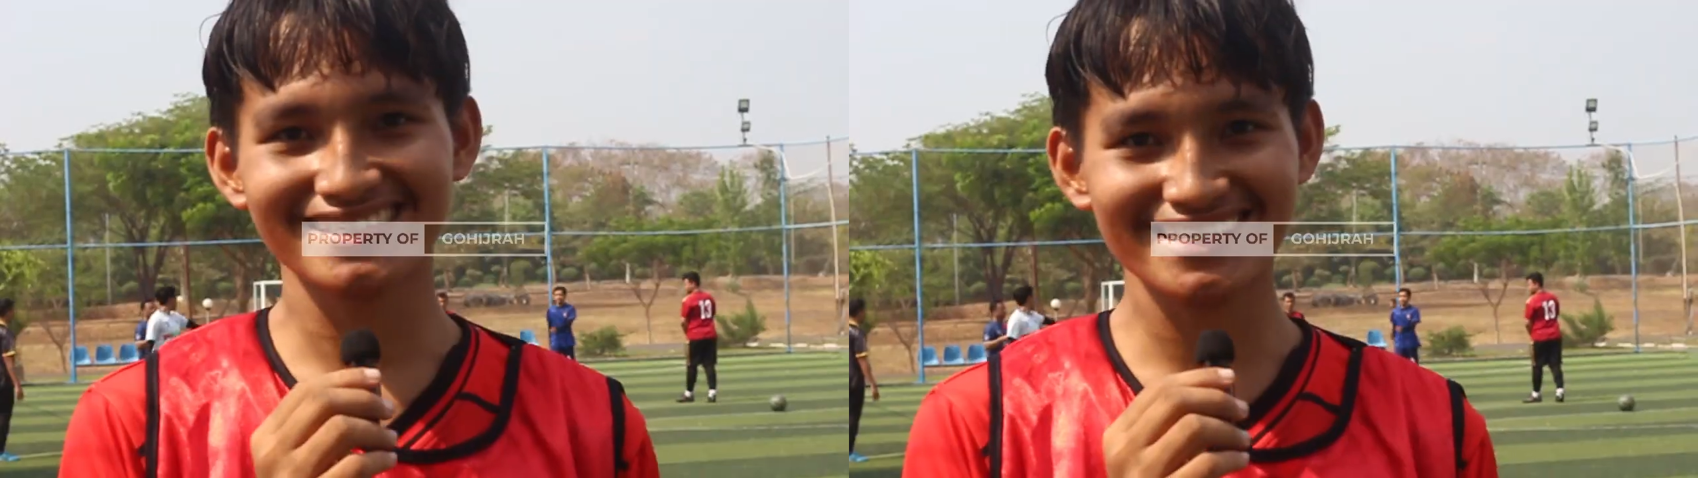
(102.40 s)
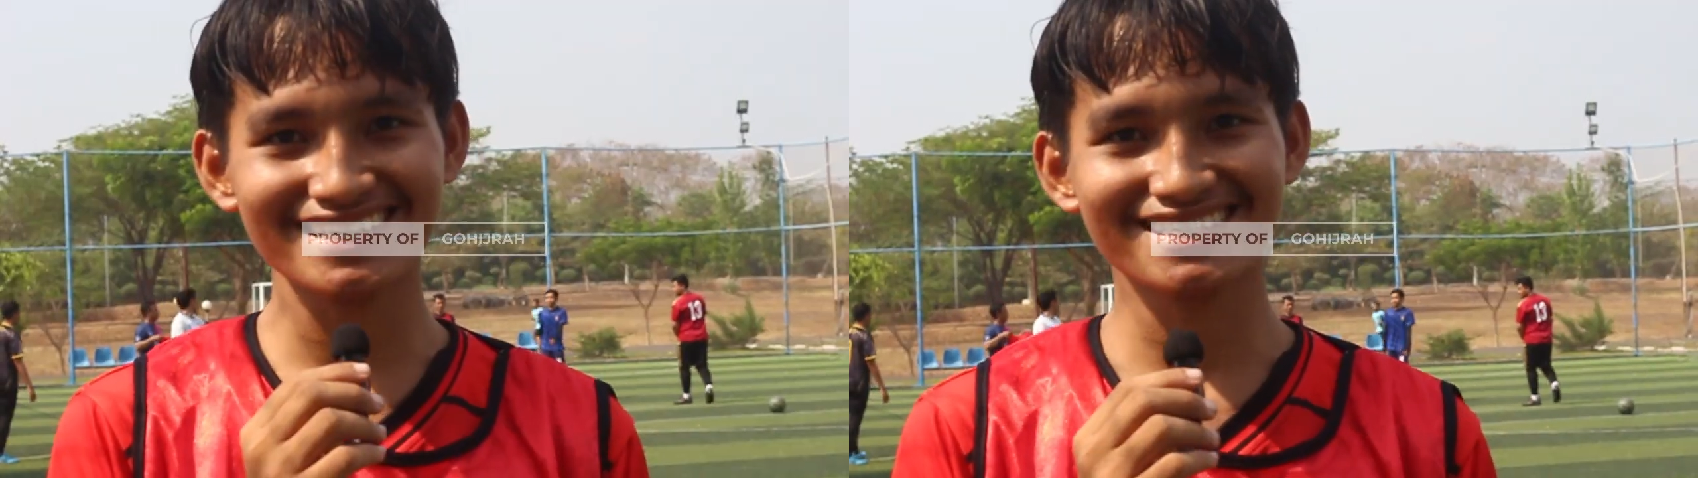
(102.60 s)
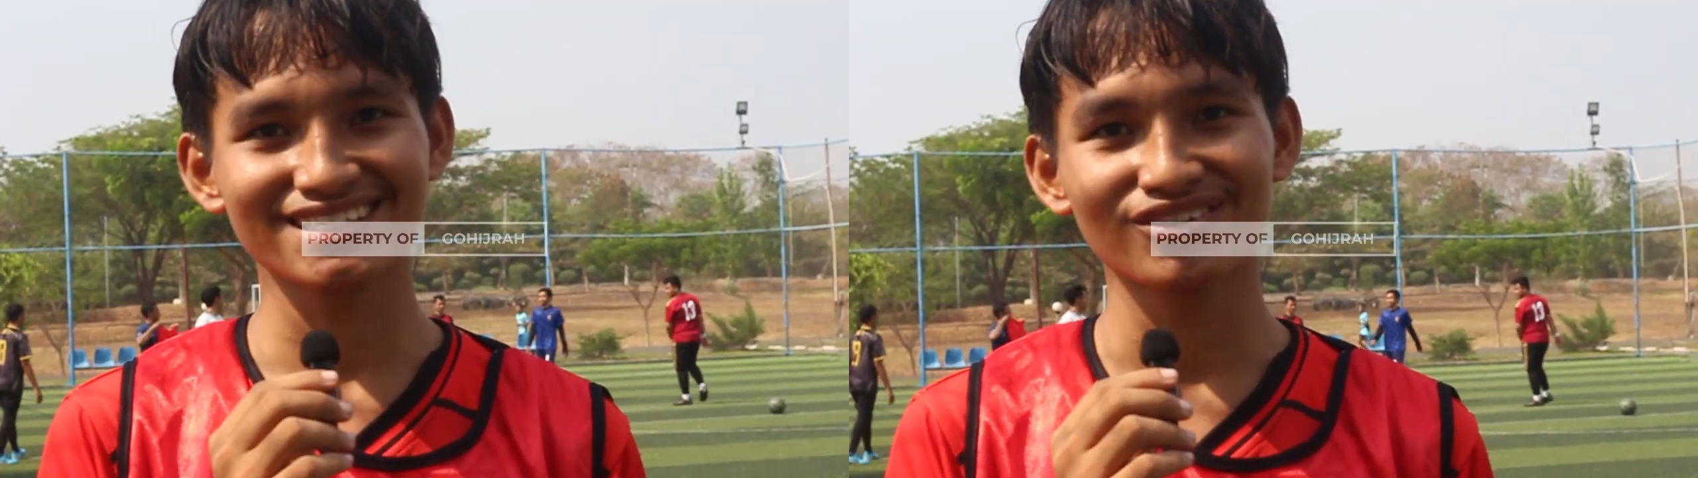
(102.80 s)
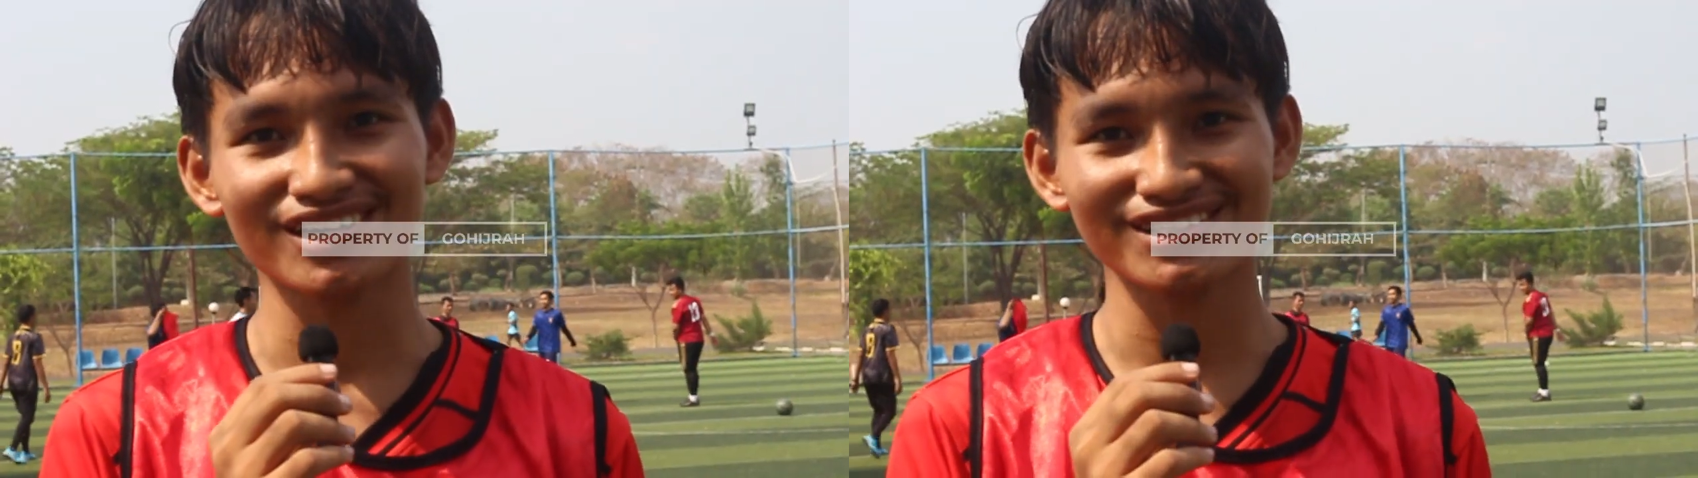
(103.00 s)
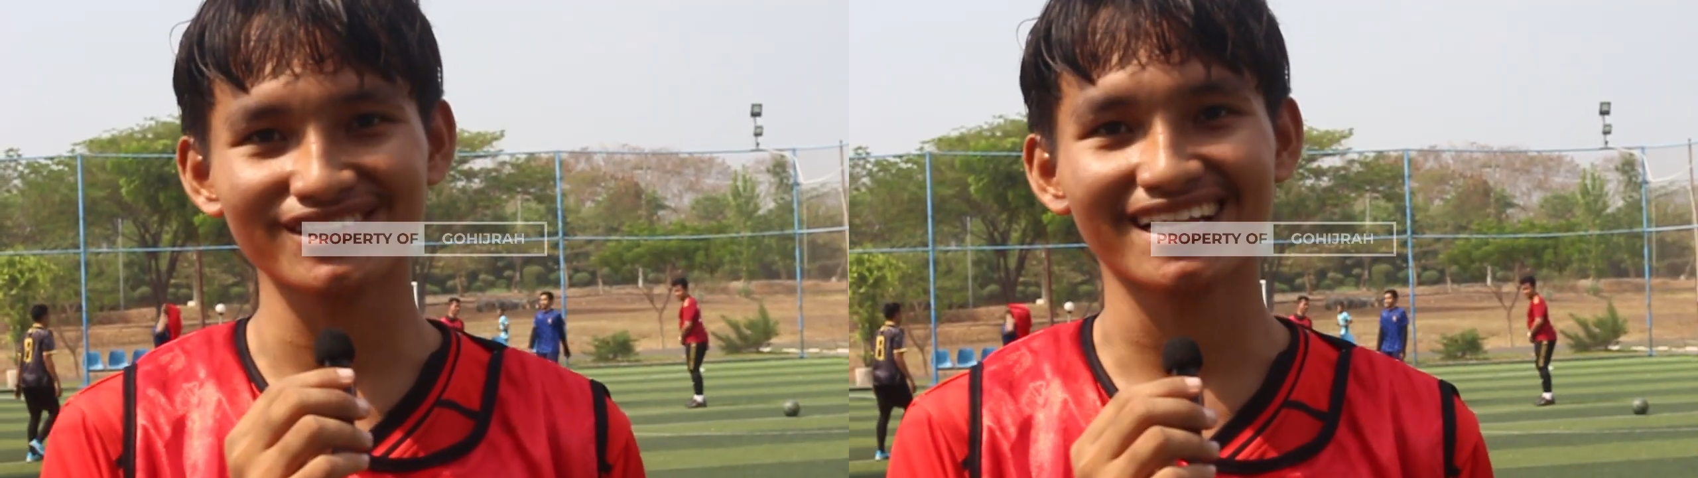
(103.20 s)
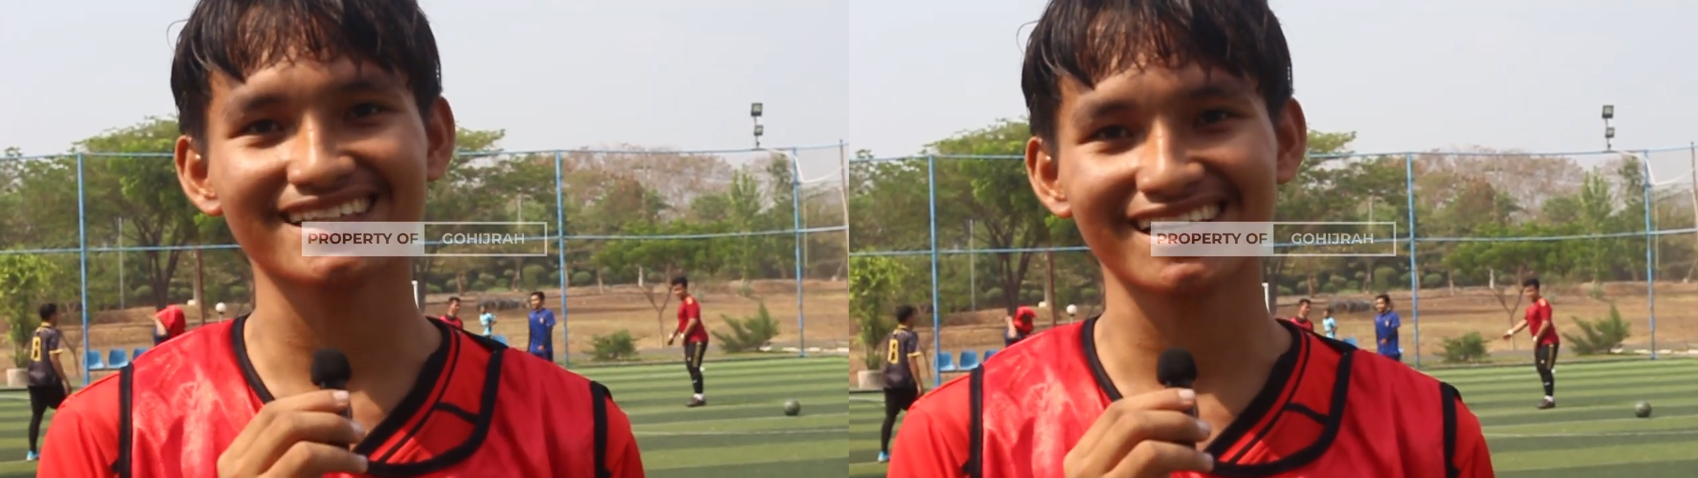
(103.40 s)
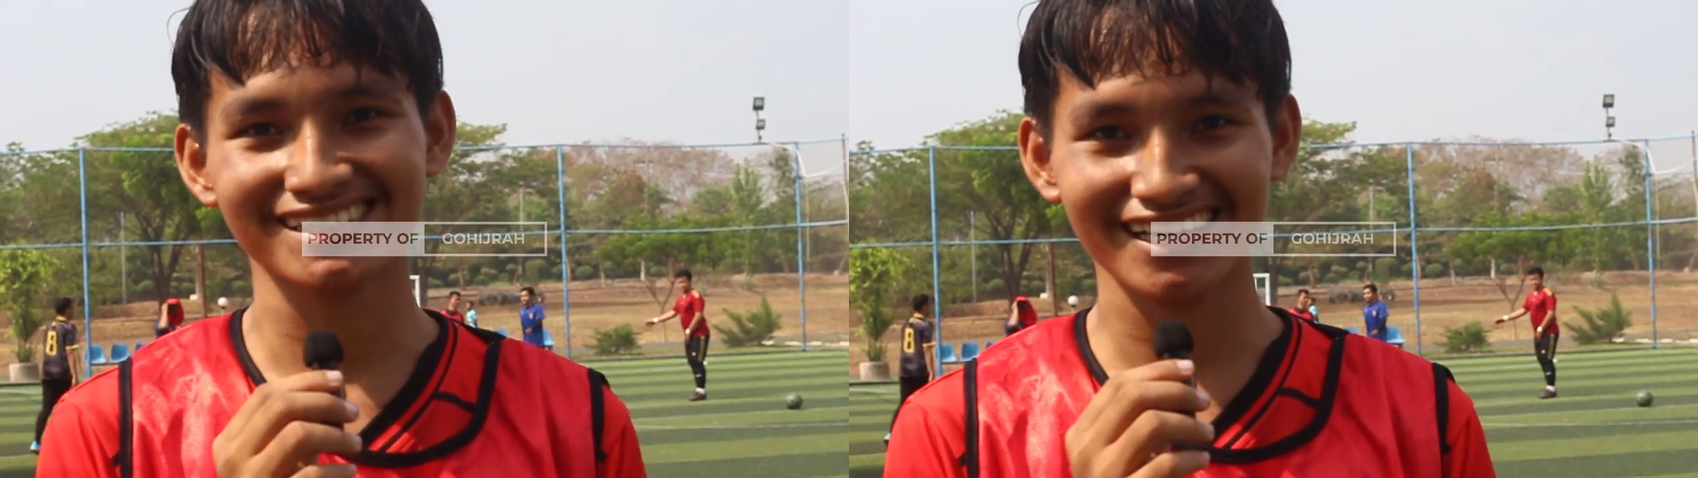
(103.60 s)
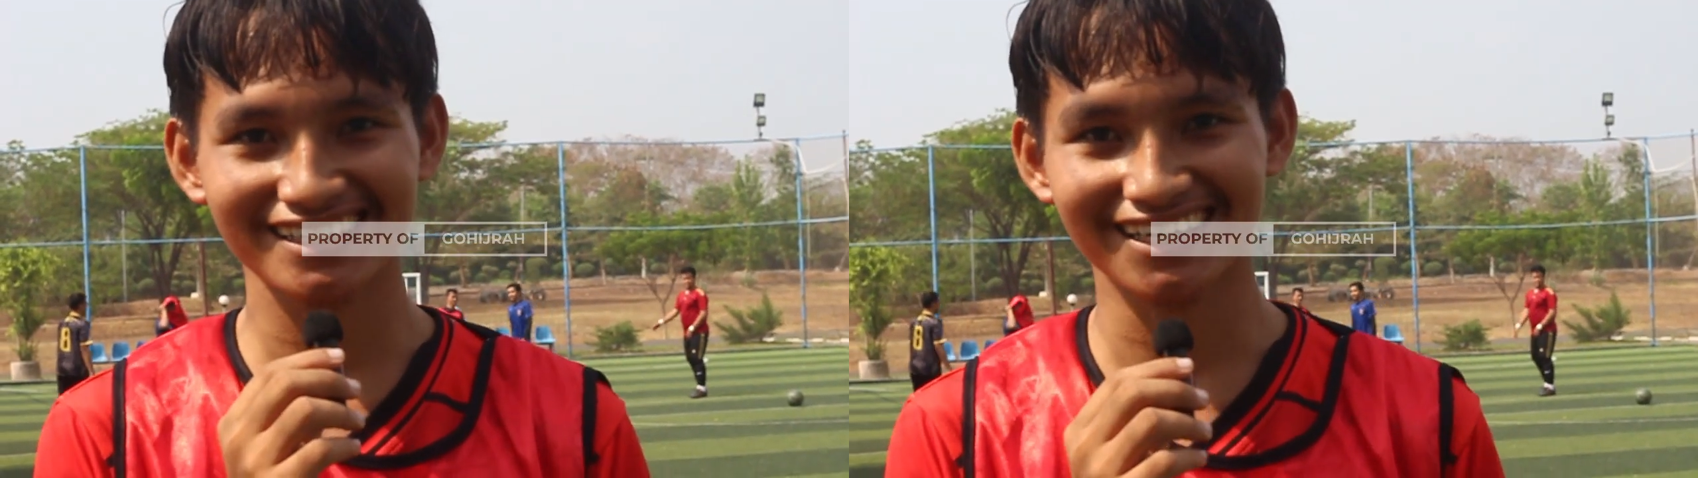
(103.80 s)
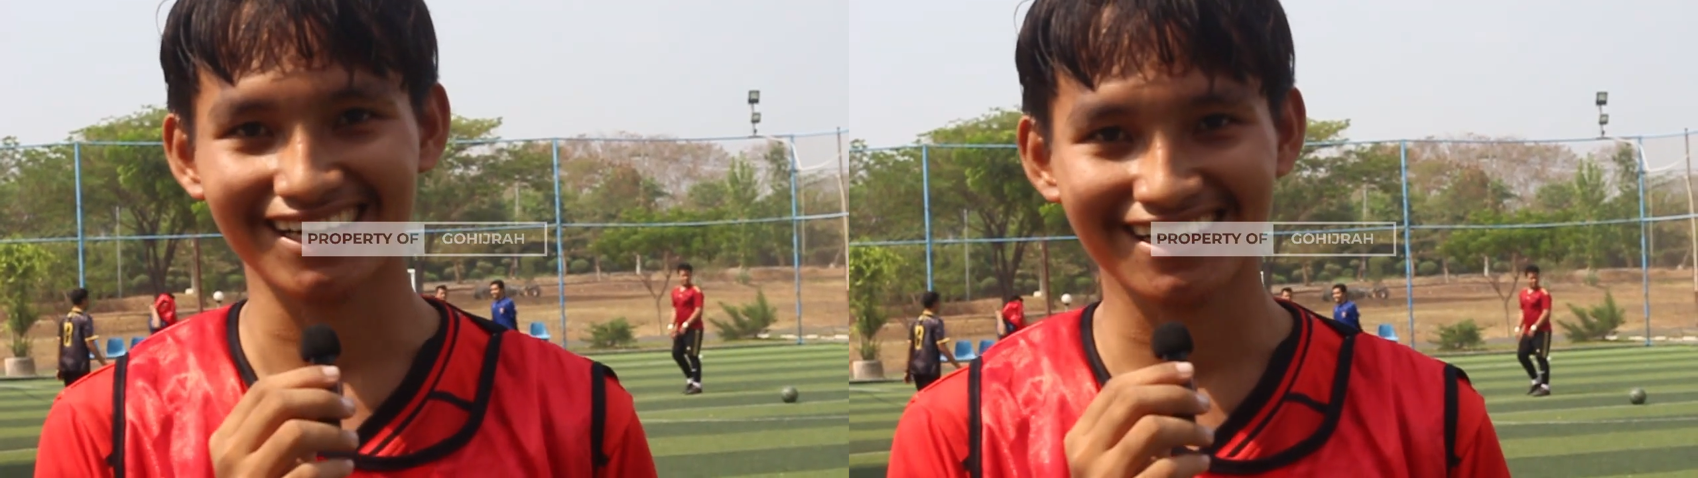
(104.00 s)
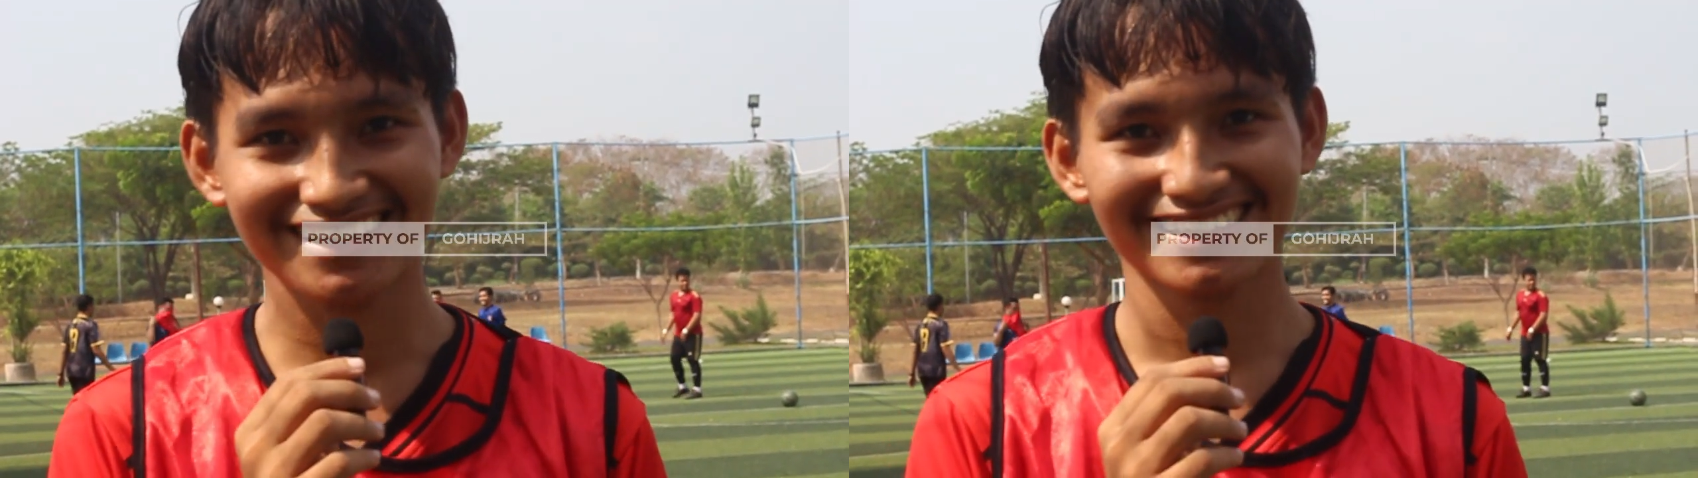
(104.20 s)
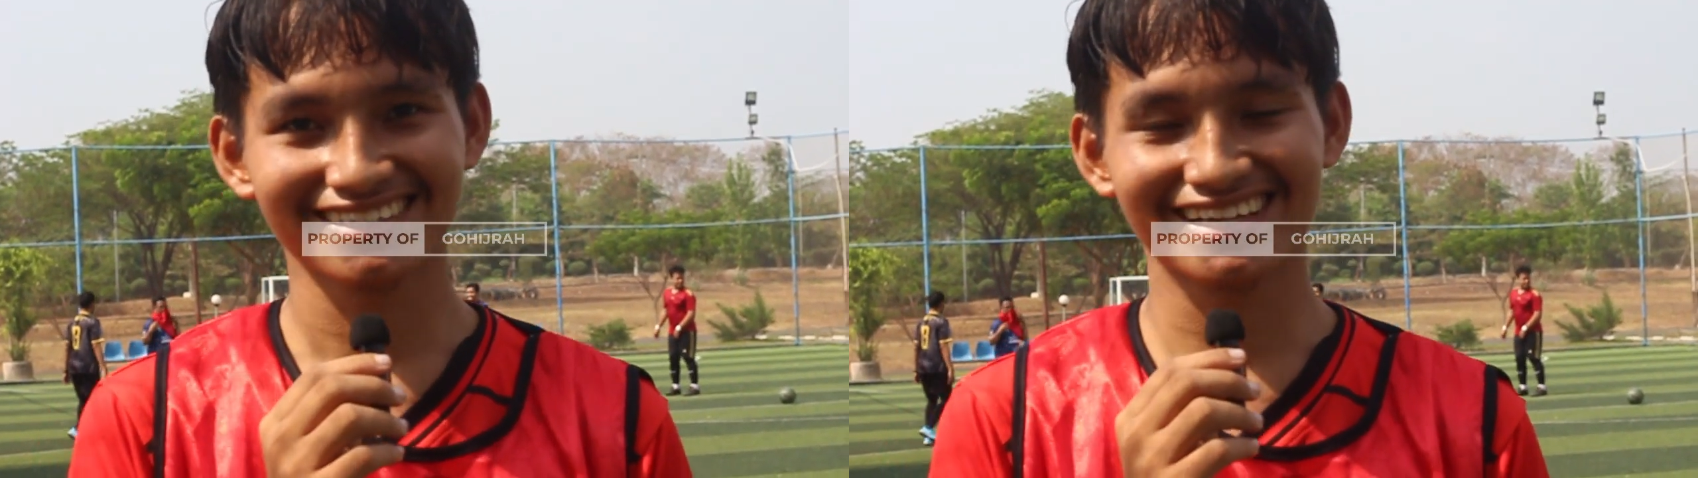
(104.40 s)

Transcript: Gresik, Sidoarjo dan yang lainnya.